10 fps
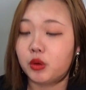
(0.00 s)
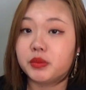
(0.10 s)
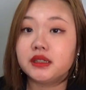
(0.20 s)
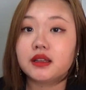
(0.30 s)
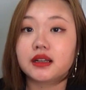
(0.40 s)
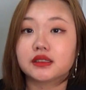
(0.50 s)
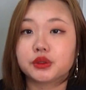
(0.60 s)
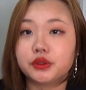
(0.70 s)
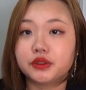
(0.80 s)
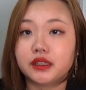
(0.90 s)
みんなから
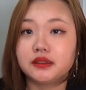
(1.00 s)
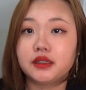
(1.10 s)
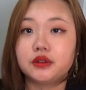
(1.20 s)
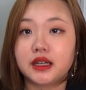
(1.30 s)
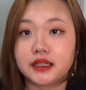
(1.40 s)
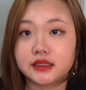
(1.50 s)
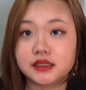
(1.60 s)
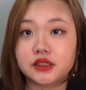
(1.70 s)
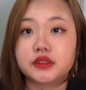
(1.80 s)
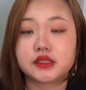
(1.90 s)
そういうレッテルを貼られ
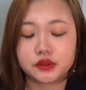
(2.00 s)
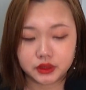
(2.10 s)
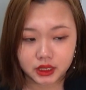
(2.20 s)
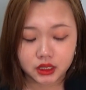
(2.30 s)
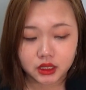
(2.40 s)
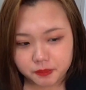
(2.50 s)
ちゃうんですよね